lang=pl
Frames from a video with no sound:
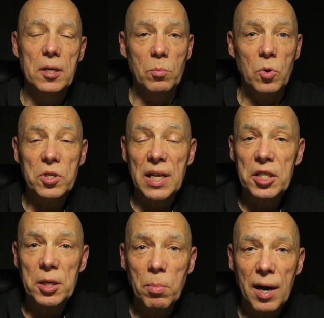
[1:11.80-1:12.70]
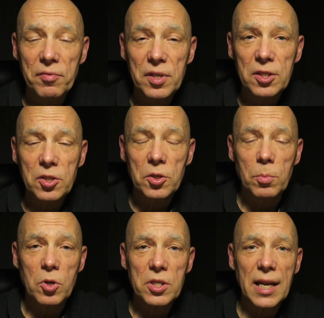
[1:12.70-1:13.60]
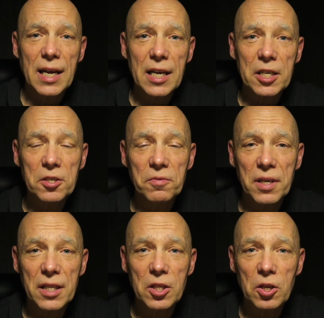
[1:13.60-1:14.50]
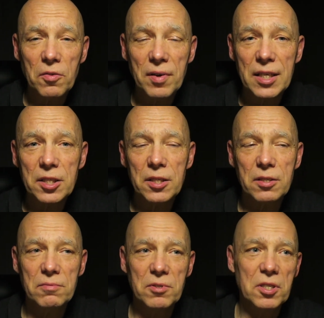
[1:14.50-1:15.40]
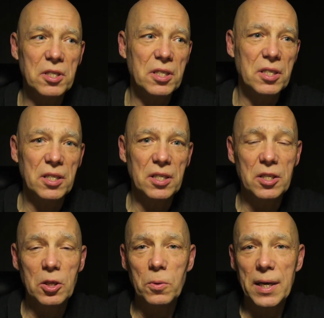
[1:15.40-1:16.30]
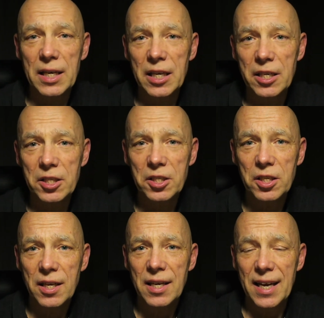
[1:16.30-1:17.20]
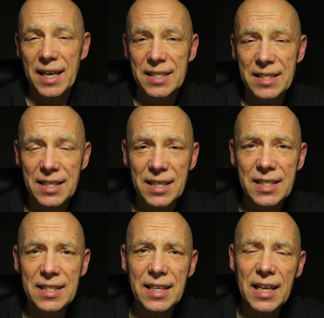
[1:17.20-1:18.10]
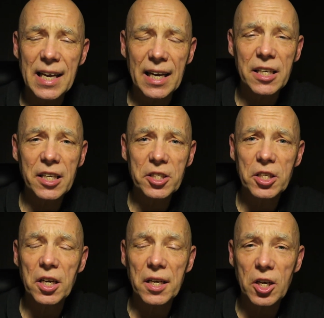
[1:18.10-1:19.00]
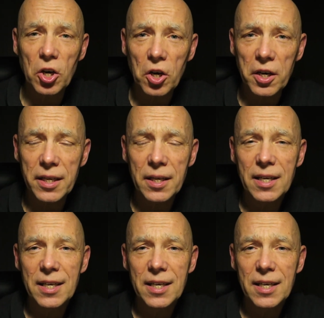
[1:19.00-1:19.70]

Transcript: można się bawić, czy można świętować, czy są jakieś restrykcje, jakieś rygory,